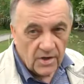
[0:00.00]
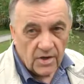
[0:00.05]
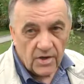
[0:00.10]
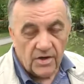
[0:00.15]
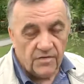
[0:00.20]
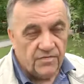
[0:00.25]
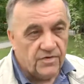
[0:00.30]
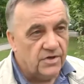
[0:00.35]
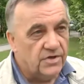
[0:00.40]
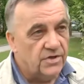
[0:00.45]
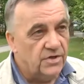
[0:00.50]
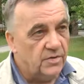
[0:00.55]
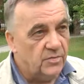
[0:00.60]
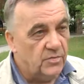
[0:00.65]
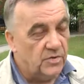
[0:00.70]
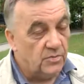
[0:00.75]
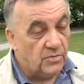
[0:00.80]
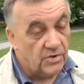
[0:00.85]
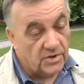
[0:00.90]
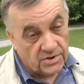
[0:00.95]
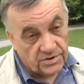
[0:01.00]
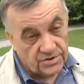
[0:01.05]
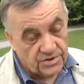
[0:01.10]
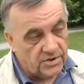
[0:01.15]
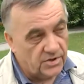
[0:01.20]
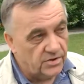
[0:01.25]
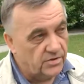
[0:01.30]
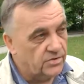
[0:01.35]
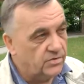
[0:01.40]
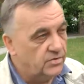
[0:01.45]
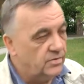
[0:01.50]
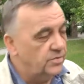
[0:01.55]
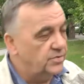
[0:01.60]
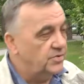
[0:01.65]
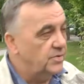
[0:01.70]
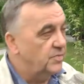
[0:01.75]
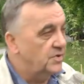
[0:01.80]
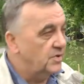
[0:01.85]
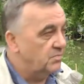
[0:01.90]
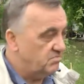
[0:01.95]
эффективным. Я считаю, что, в
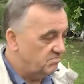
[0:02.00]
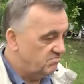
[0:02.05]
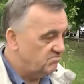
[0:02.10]
общем-то,